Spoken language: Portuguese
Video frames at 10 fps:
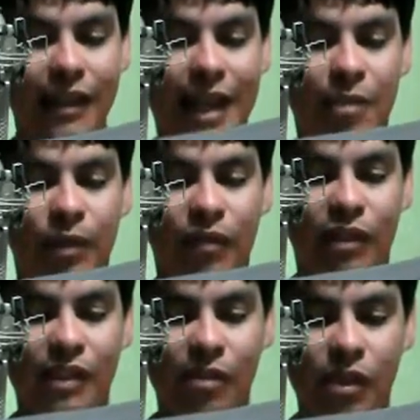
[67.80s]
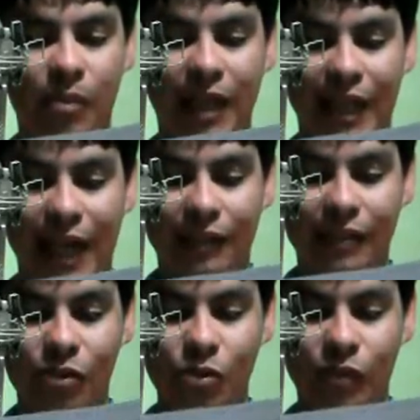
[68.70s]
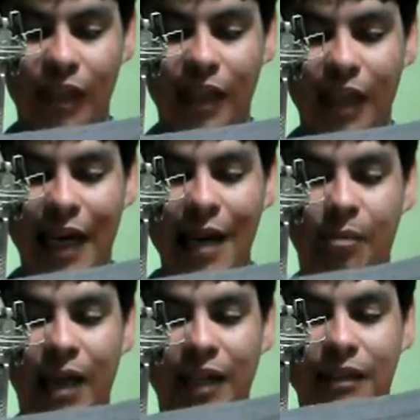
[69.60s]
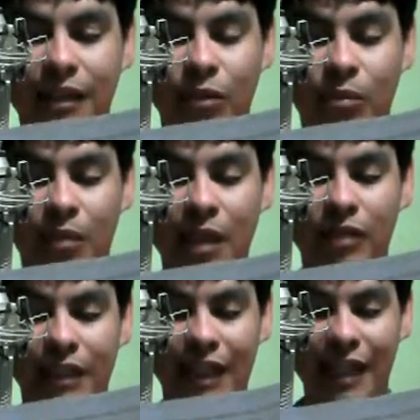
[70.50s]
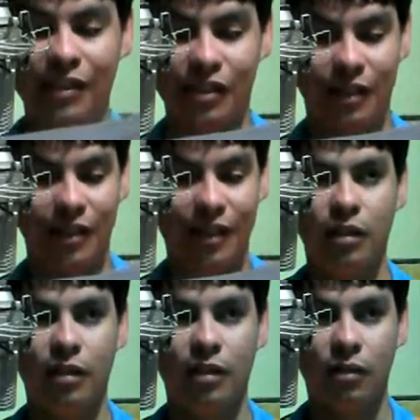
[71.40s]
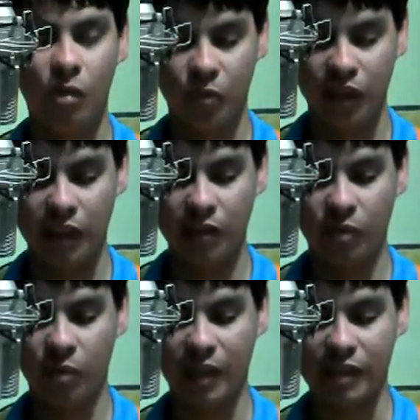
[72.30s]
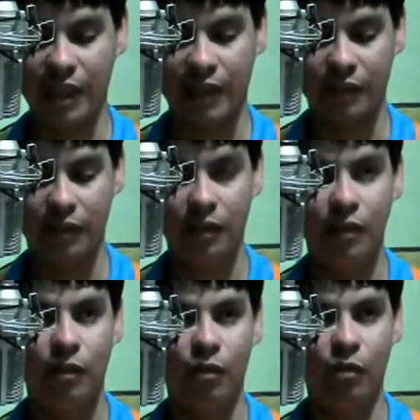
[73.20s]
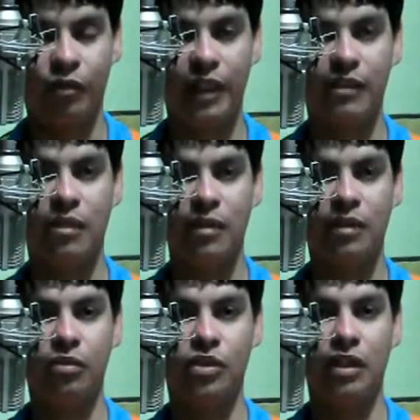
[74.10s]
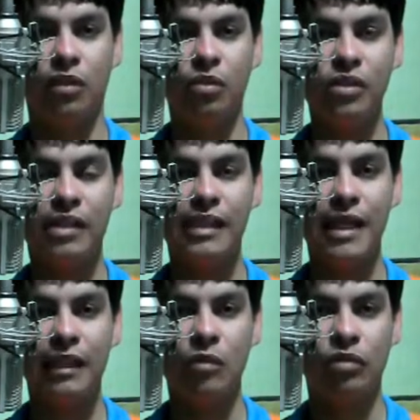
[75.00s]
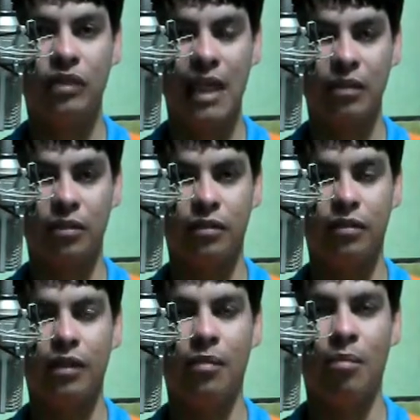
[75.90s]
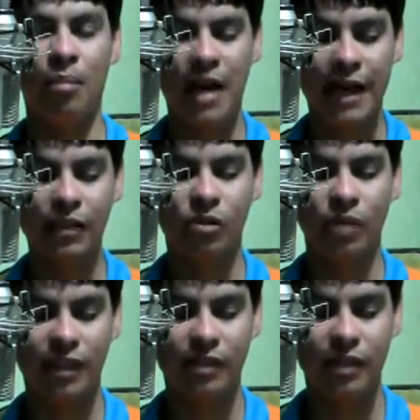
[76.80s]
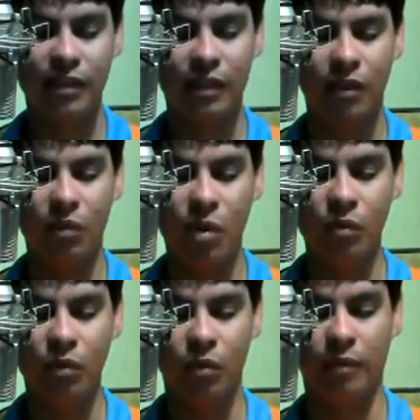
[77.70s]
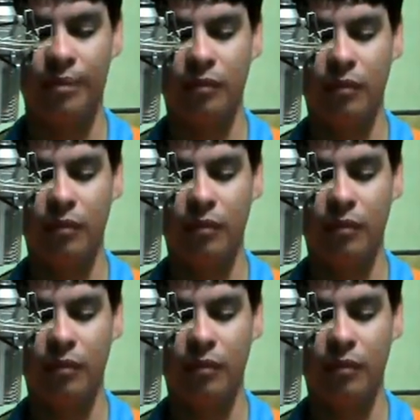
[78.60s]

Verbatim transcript: e há previsão de pancadas de chuva a partir do meio da tarde. Comunicam com pesar o falecimento de Luciana Monteiro, mais conhecida como Lu.